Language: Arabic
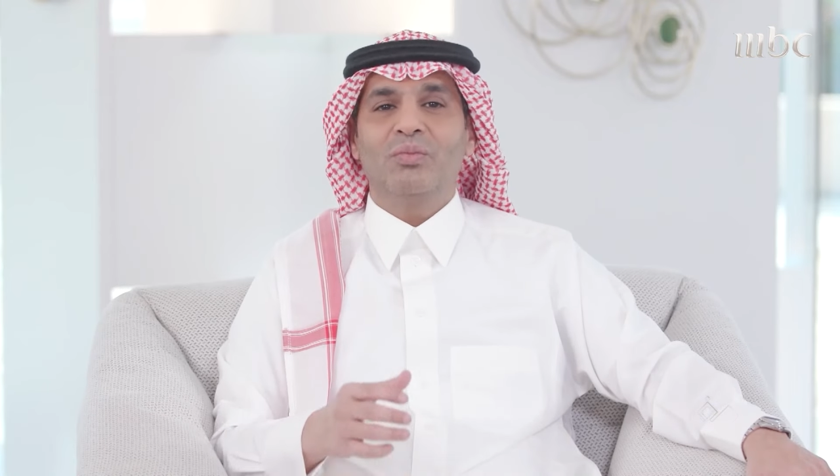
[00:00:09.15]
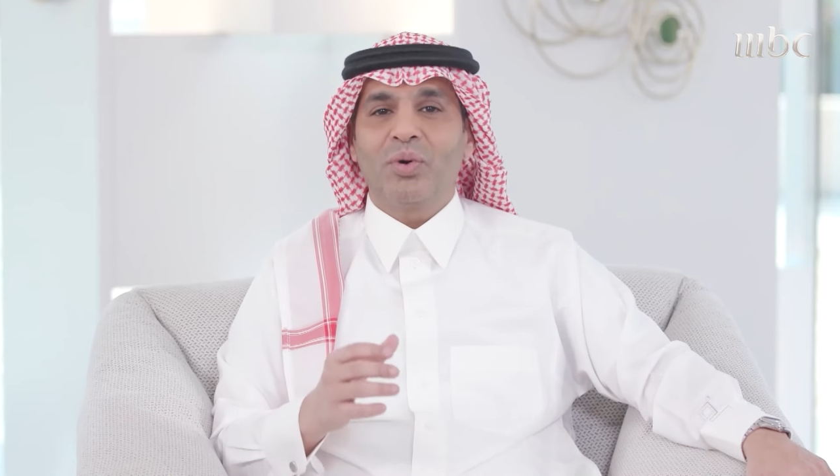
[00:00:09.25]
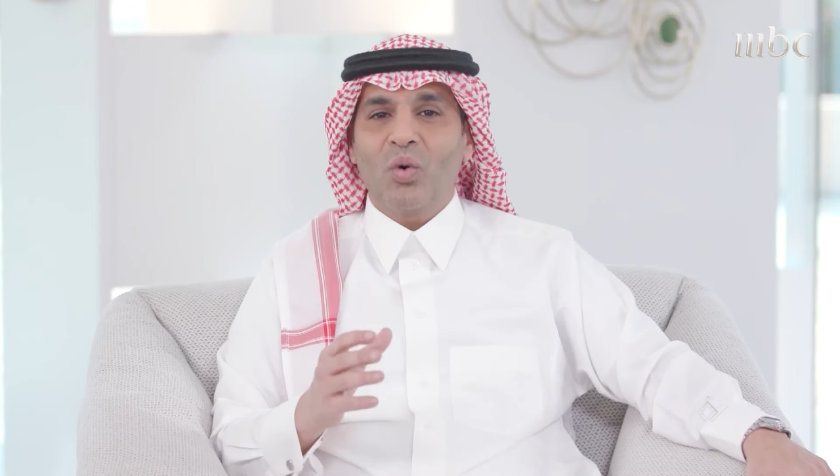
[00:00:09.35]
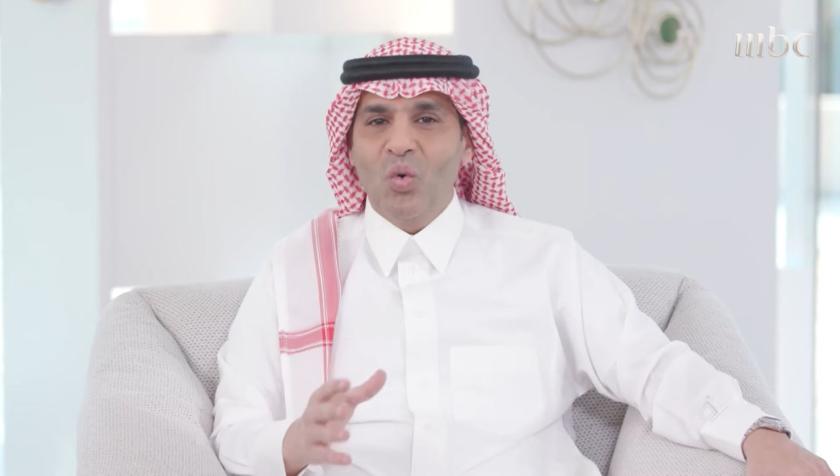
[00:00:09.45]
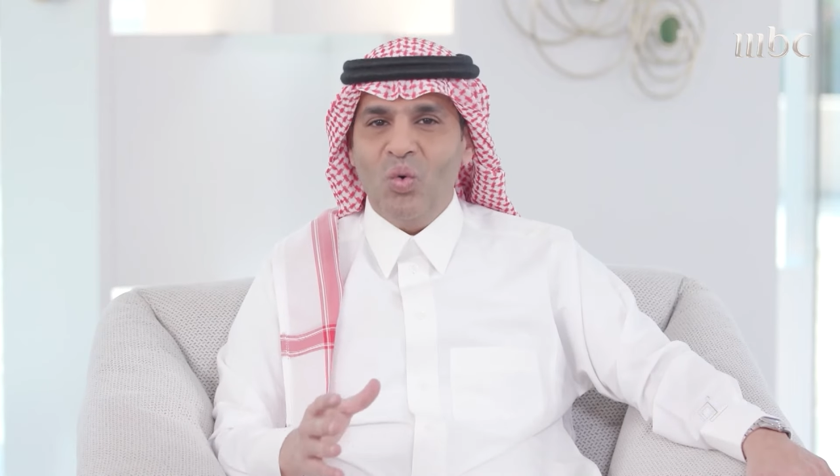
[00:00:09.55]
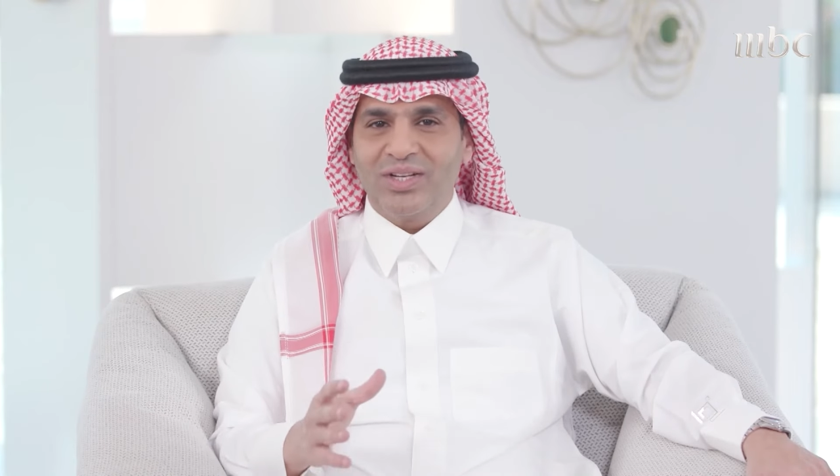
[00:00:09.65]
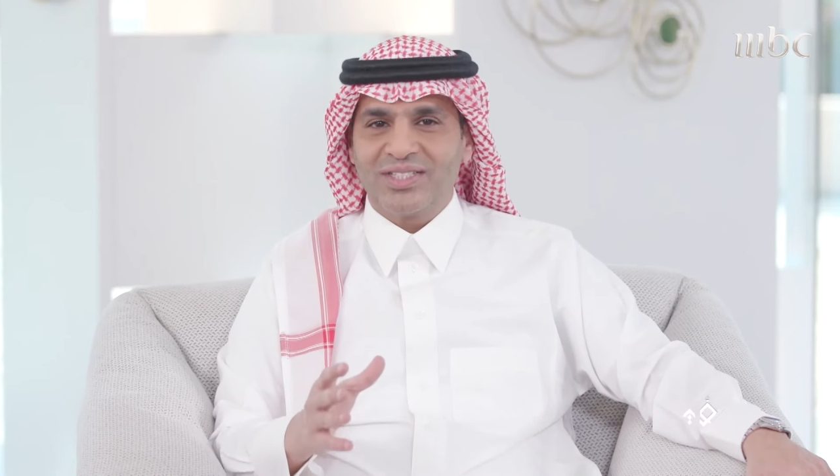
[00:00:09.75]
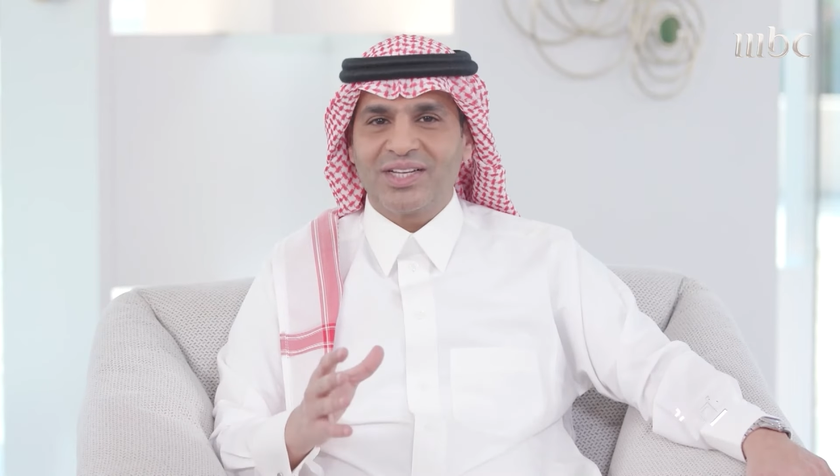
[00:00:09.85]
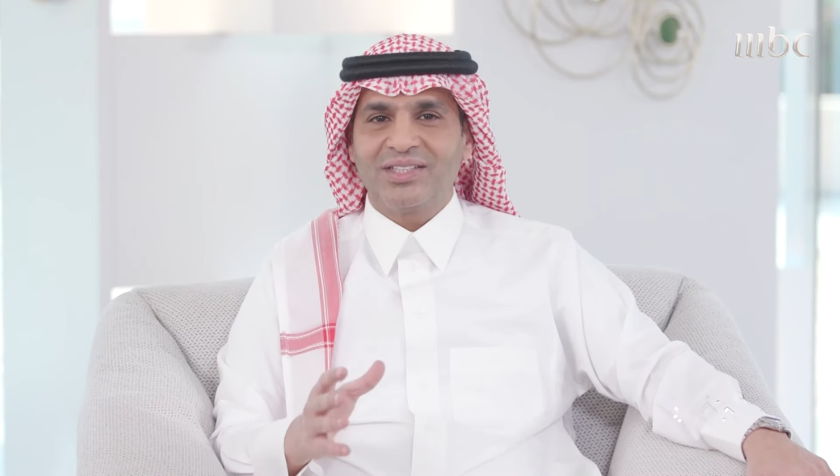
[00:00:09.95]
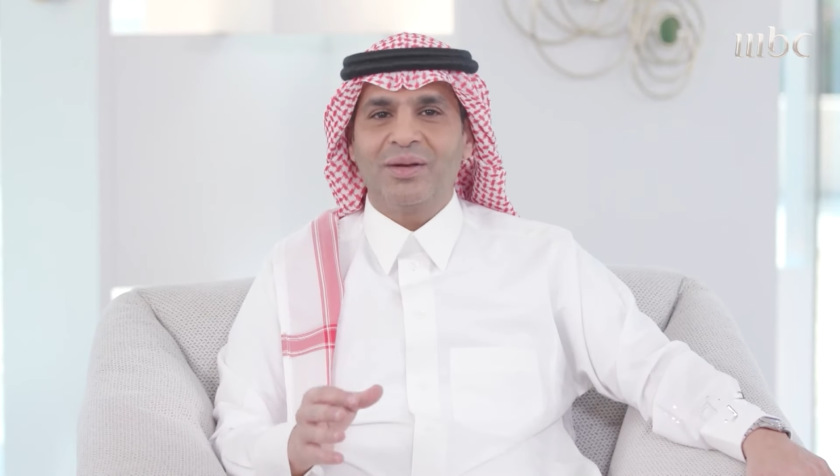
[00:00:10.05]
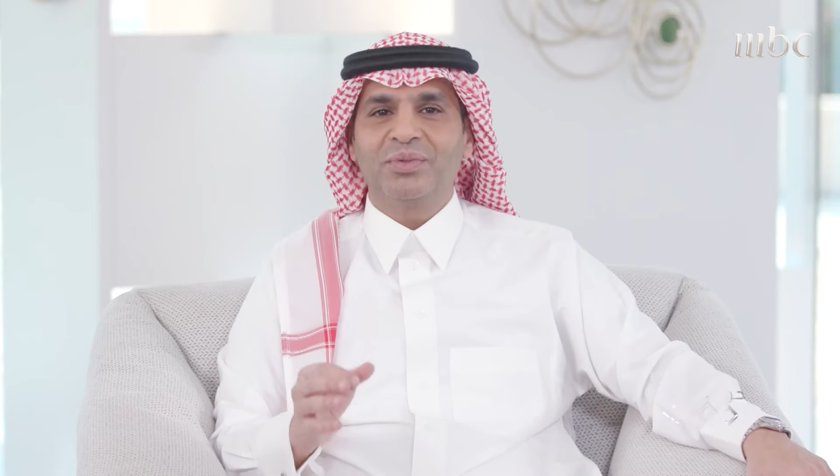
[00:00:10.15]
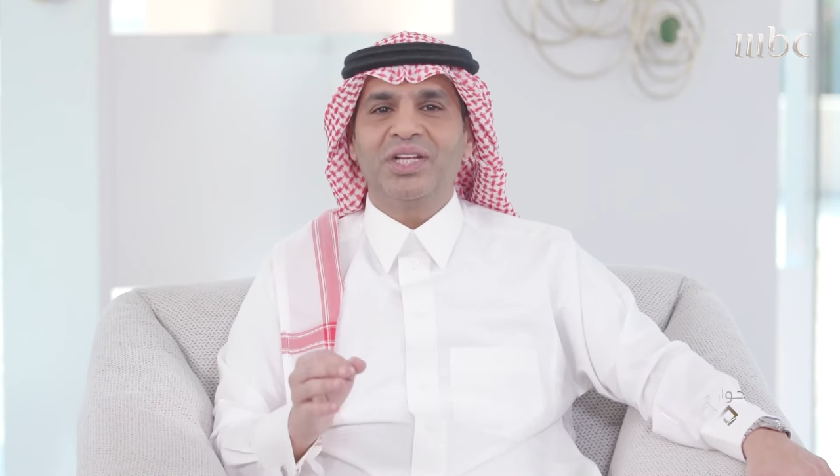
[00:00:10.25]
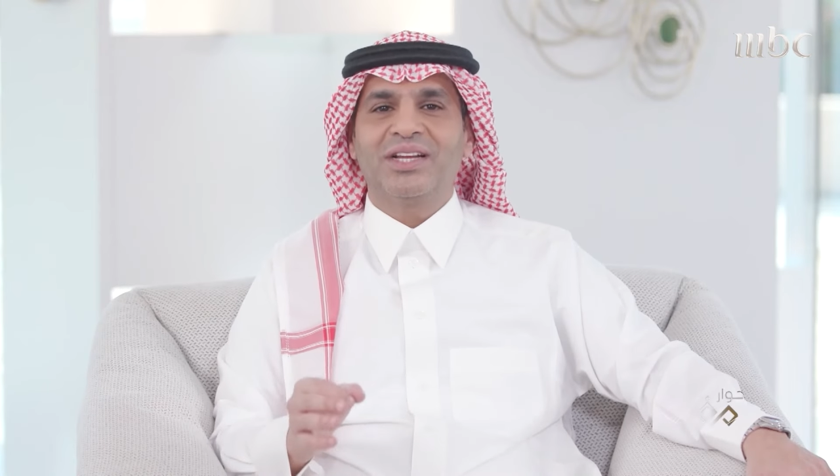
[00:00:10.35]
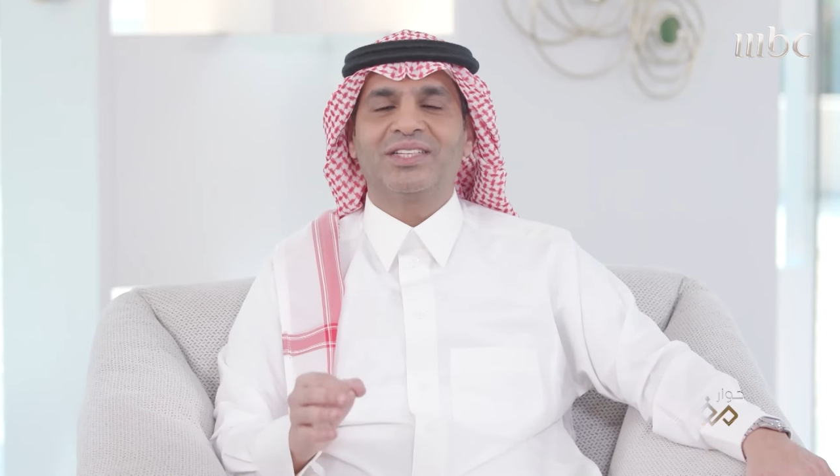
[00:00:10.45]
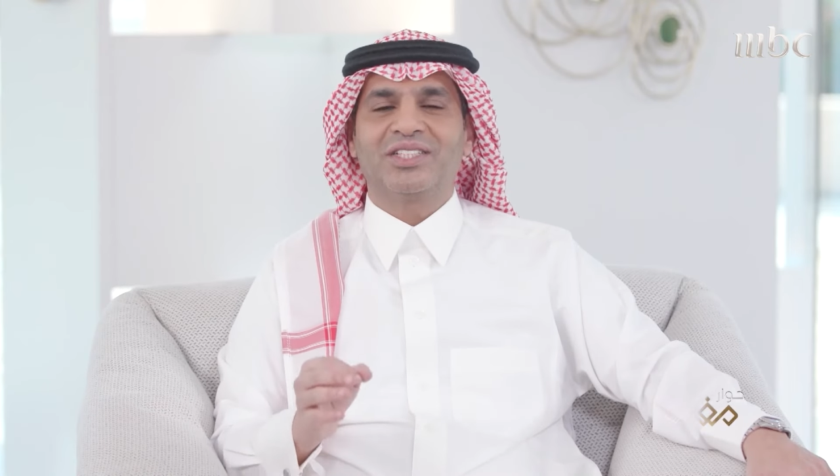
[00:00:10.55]
بقوة لاستقطاب
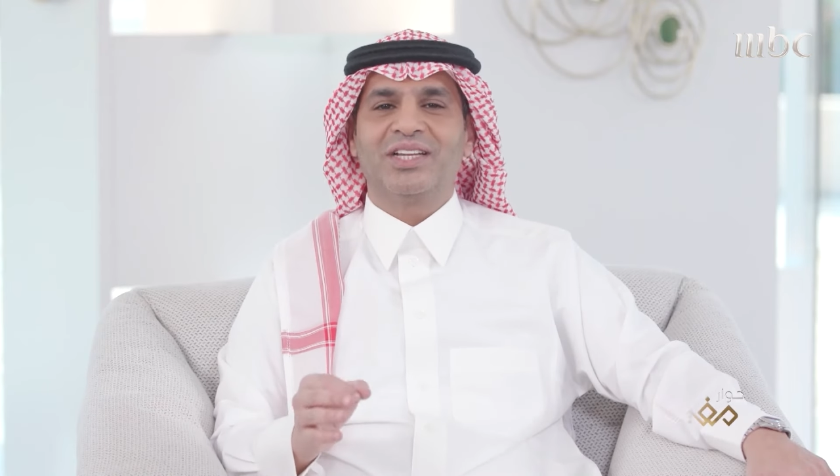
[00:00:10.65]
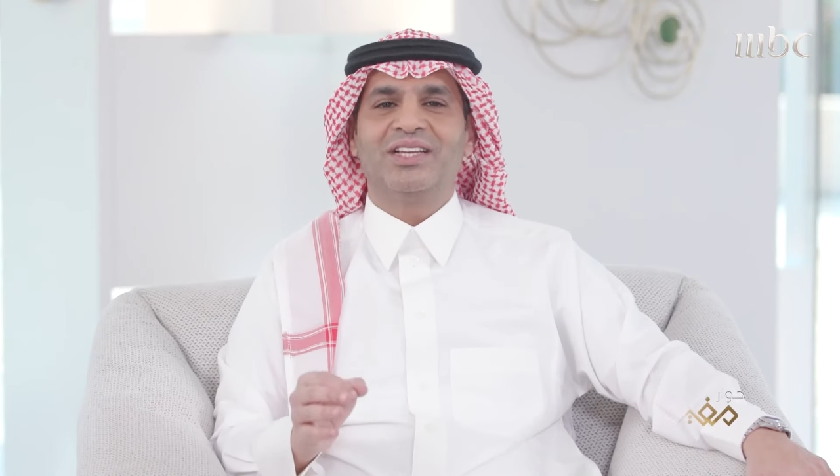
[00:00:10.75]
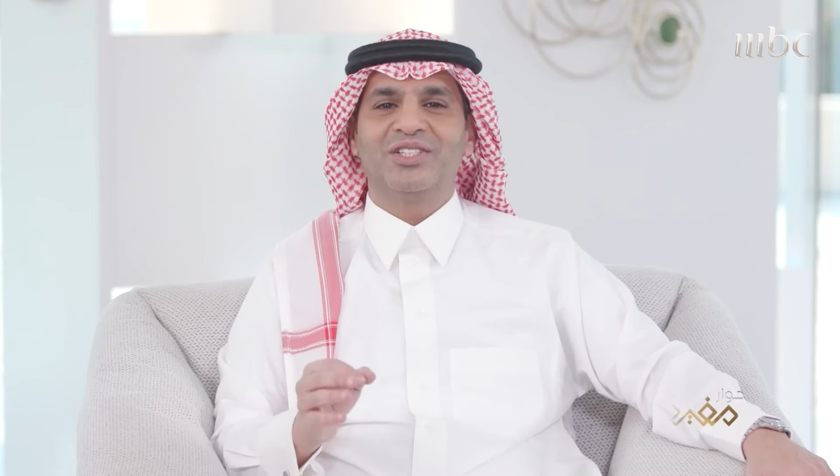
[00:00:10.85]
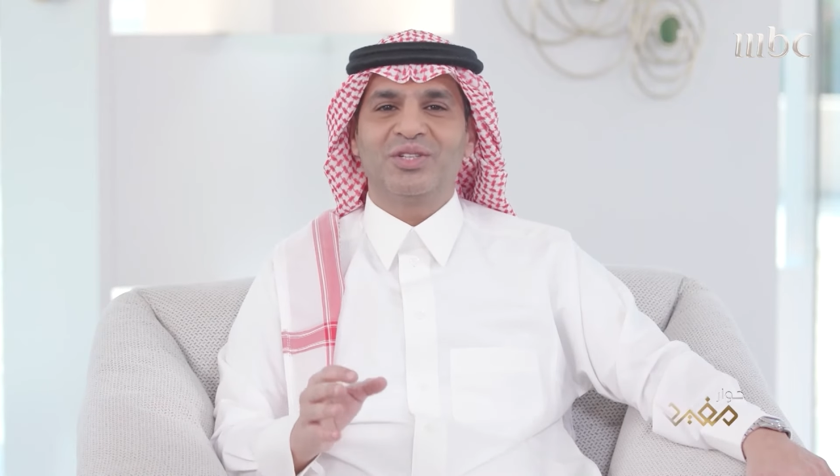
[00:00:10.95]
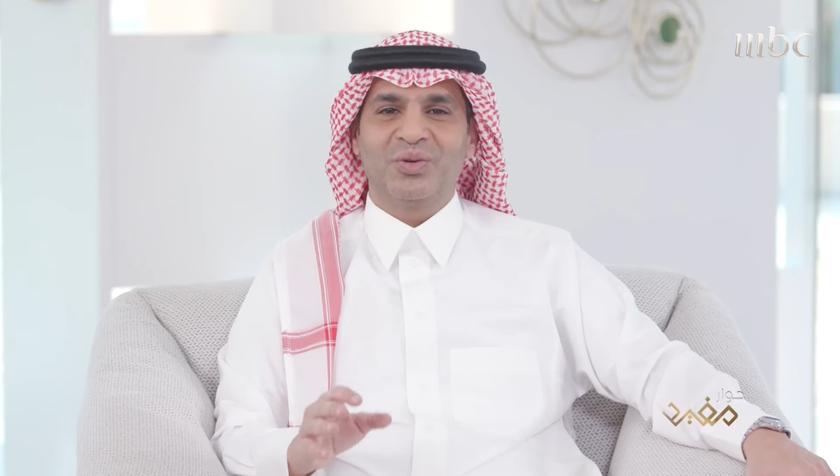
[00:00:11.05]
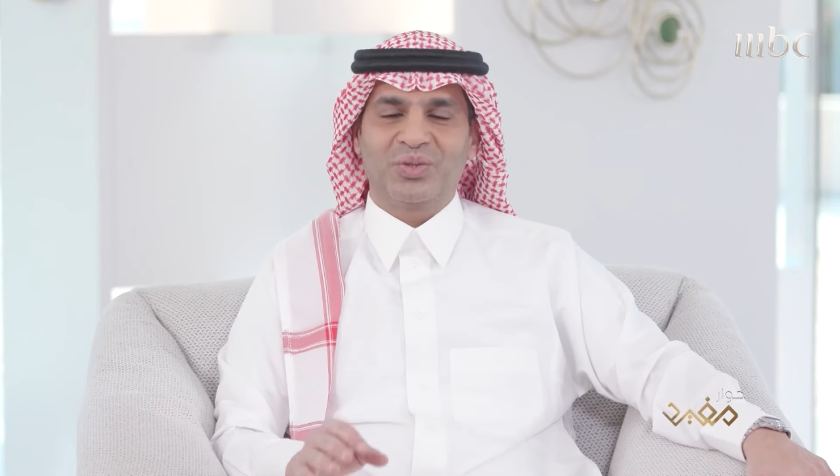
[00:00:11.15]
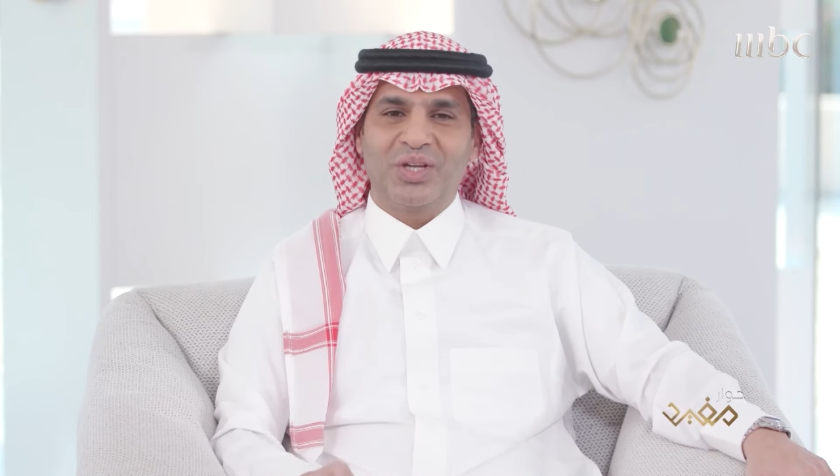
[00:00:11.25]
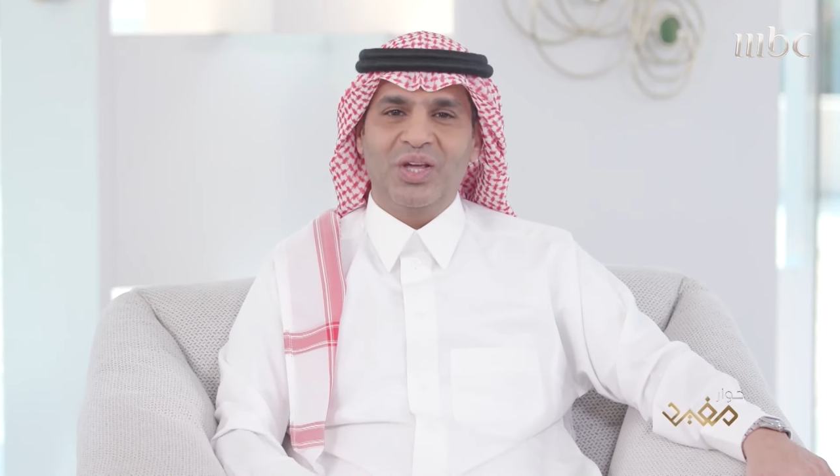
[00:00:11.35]
شركة شل للزيوت